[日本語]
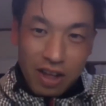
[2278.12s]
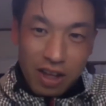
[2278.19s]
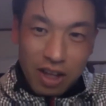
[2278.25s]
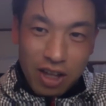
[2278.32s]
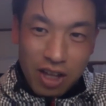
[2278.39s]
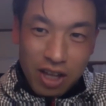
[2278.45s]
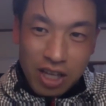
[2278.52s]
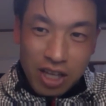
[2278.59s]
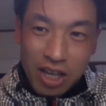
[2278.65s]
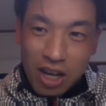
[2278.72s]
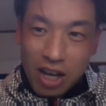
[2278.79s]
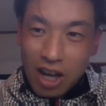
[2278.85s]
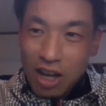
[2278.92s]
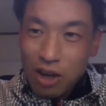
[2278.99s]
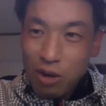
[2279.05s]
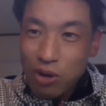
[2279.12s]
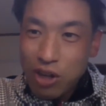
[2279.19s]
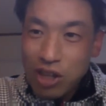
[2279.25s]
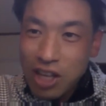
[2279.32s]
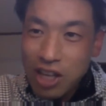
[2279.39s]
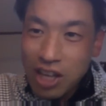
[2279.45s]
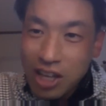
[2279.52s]
うん。一回これ
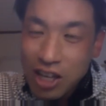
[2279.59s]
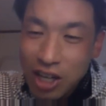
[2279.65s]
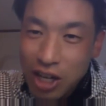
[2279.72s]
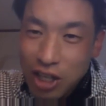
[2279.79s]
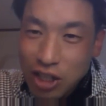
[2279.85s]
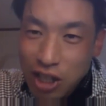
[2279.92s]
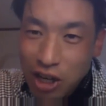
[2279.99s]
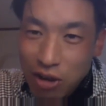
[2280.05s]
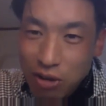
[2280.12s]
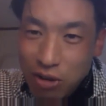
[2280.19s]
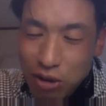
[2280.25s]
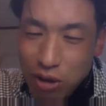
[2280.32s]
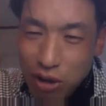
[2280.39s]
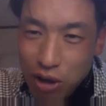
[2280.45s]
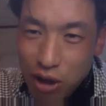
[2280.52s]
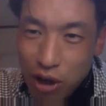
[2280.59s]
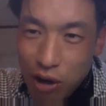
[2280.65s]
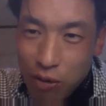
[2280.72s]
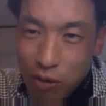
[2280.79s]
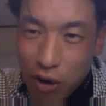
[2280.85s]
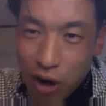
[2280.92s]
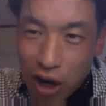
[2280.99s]
で切れちゃうか
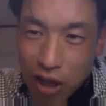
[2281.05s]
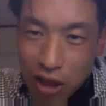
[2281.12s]
もな